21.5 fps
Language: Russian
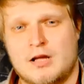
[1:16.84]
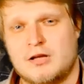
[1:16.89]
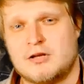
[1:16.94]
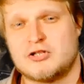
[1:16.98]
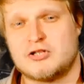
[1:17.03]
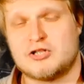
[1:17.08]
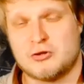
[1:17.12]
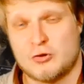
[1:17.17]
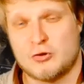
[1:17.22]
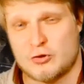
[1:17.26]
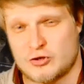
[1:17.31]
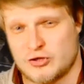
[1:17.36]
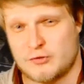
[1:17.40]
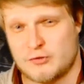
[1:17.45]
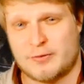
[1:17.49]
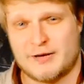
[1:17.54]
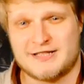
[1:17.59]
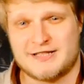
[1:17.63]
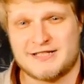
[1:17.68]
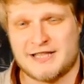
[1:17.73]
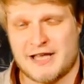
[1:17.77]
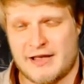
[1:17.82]
Сложно
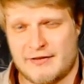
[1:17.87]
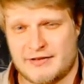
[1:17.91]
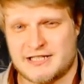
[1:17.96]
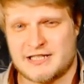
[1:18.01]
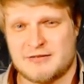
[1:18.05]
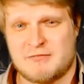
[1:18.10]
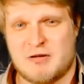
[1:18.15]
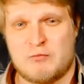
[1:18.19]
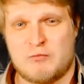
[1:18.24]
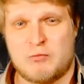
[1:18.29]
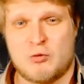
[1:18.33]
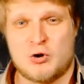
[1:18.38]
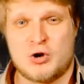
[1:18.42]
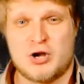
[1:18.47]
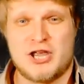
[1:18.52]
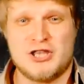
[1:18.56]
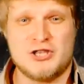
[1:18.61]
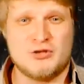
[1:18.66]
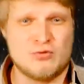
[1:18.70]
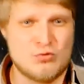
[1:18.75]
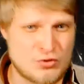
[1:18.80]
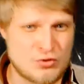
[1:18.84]
представить себе
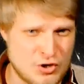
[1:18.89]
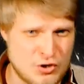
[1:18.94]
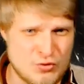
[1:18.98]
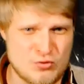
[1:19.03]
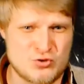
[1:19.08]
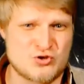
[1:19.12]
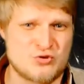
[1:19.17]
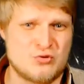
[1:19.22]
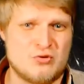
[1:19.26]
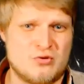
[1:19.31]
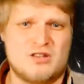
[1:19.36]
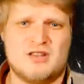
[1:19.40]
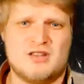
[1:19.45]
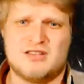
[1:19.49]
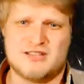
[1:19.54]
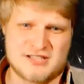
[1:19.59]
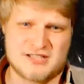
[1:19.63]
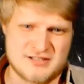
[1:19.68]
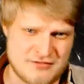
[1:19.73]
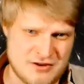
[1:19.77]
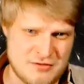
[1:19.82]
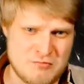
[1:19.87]
более неуклюжую и
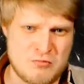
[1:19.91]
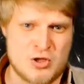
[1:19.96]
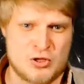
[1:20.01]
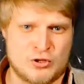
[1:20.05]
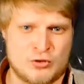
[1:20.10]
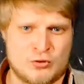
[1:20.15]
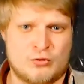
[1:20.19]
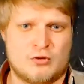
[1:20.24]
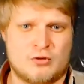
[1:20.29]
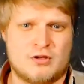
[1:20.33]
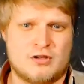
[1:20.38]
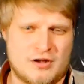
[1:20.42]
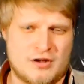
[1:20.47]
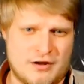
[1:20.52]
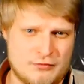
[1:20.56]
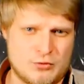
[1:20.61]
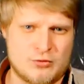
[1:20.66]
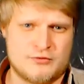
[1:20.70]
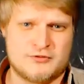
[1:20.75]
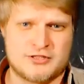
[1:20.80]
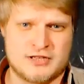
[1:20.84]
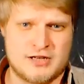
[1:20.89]
несовременную
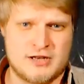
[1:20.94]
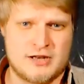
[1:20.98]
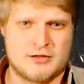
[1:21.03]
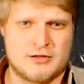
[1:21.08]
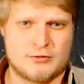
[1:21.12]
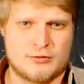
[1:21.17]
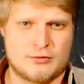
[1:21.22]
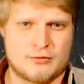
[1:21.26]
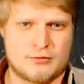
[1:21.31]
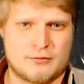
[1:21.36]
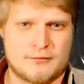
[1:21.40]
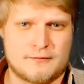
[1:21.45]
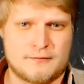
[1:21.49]
игровую вселенную.